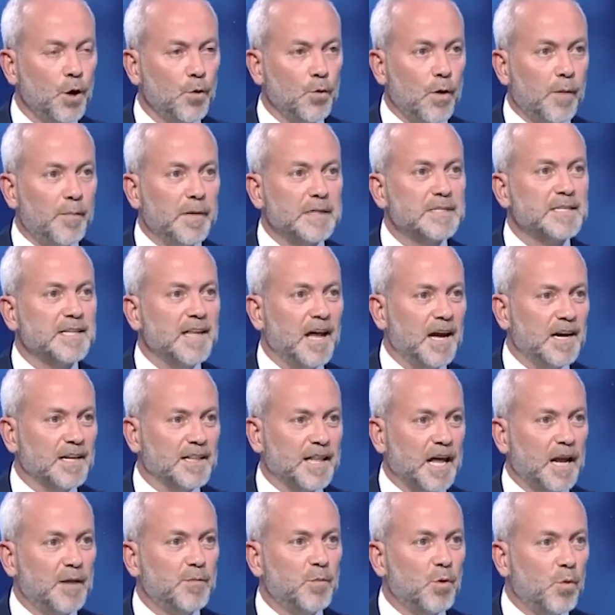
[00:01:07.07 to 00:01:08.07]
ومصلحة
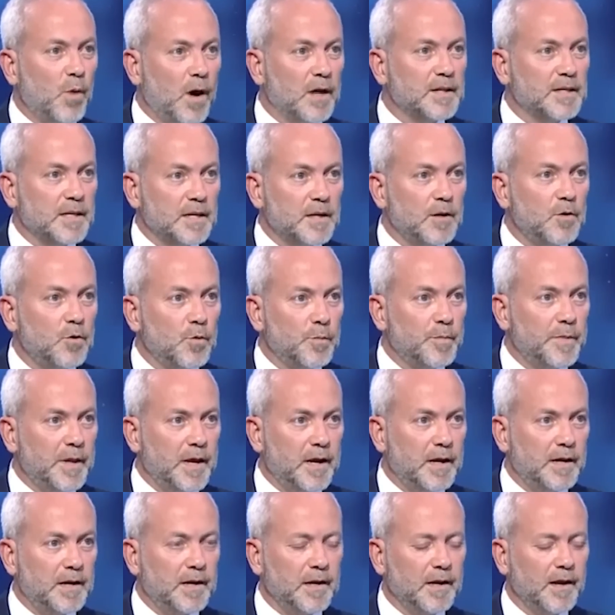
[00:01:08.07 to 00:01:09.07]
المواطن
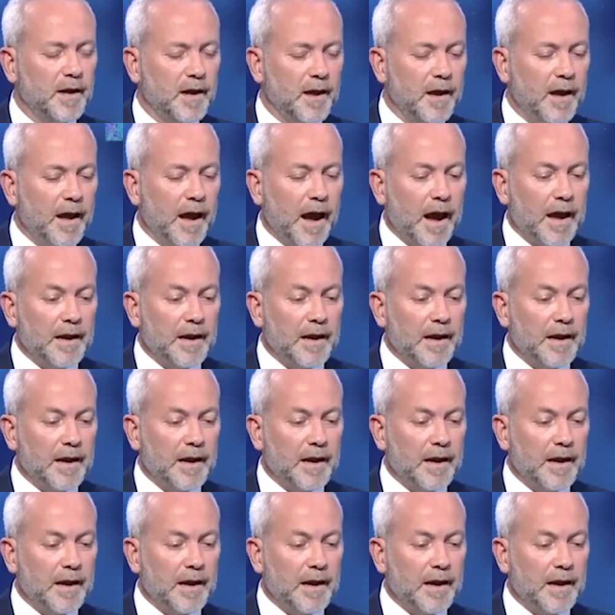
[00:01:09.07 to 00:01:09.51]
اللبناني طيب.